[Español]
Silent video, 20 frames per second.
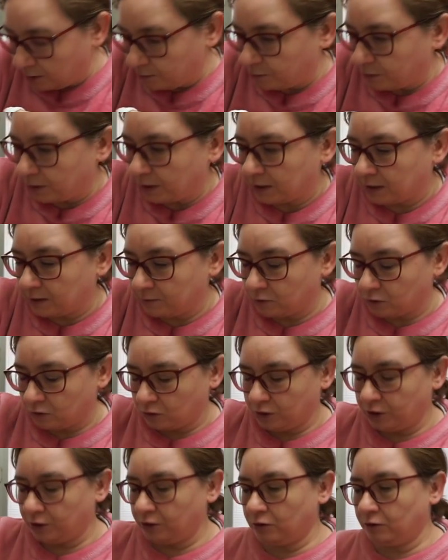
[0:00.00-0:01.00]
Y por aquí hemos
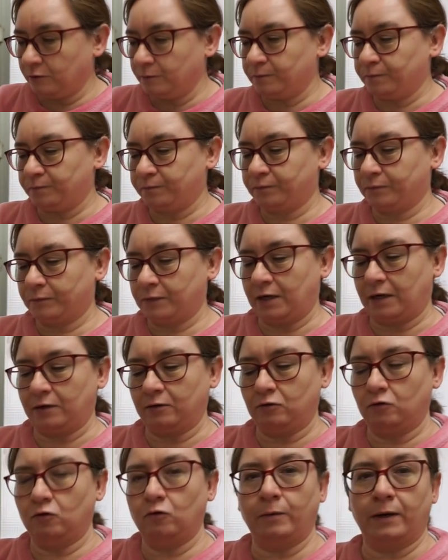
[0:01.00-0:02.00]
cogido, mira,
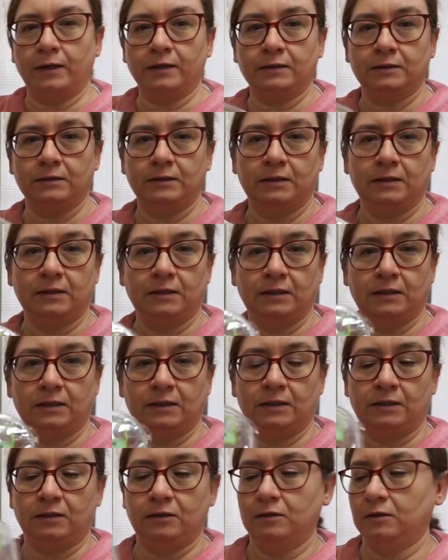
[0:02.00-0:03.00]
uva.
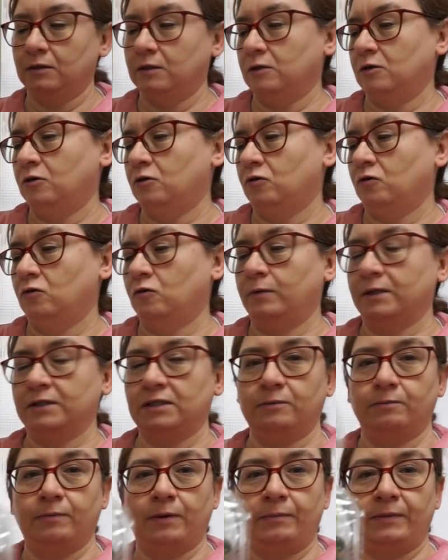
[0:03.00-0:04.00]
Uva
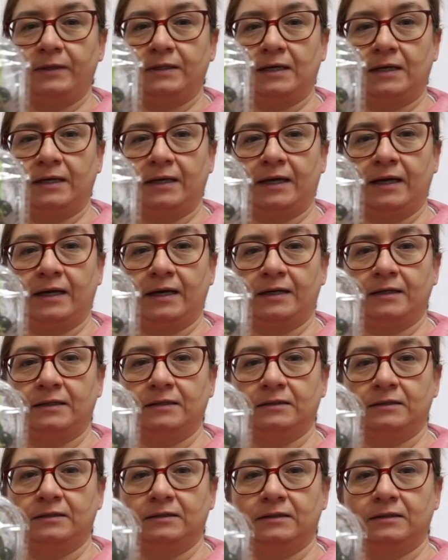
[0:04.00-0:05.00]
sin pepitas, negras.
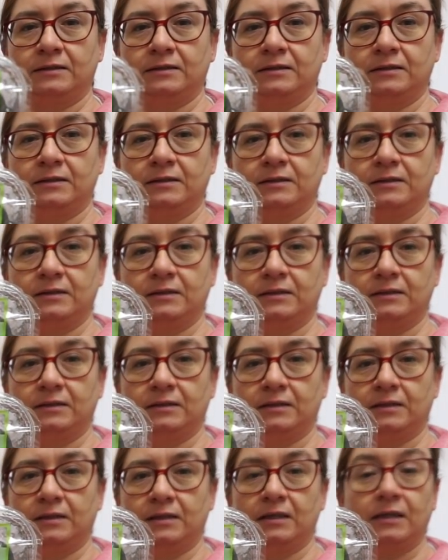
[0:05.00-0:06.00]

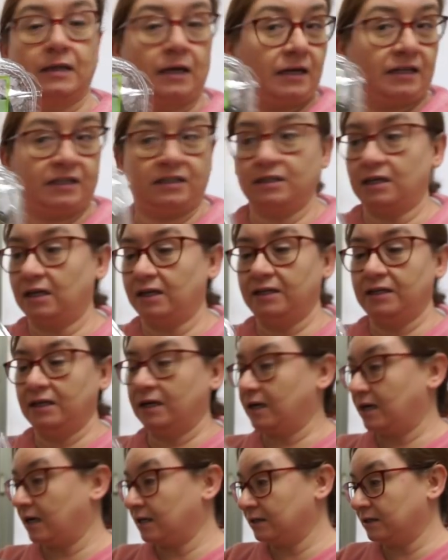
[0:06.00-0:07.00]
Que a la niña le
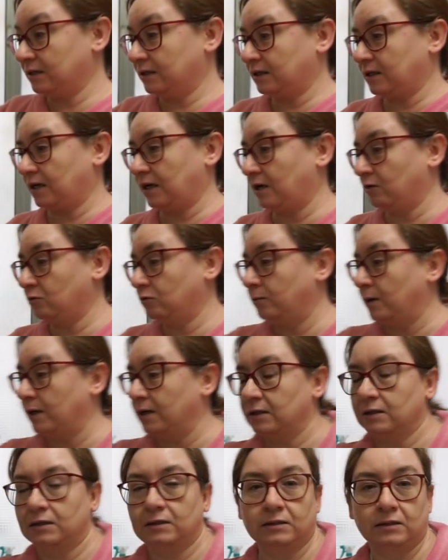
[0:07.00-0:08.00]
encanta la
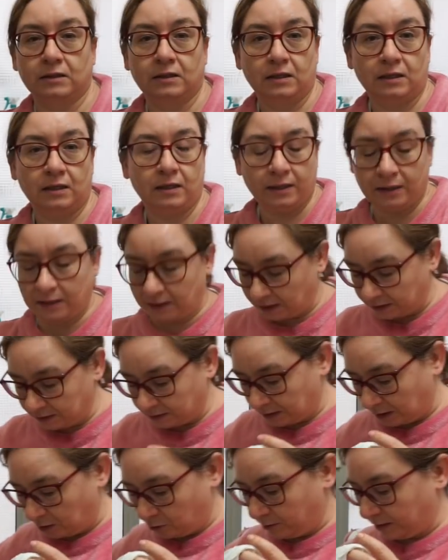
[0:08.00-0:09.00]
uva. Le
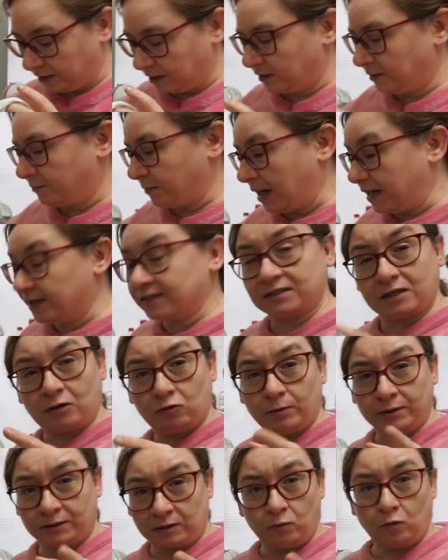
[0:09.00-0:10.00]
encanta la uva. Y además, esa
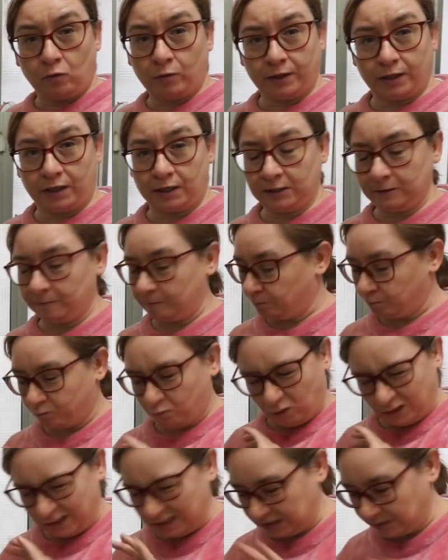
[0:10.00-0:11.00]
uva está muy buena, ¿eh?
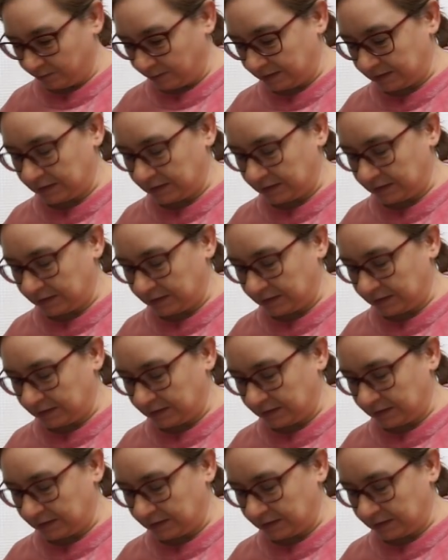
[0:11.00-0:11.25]
Buenísima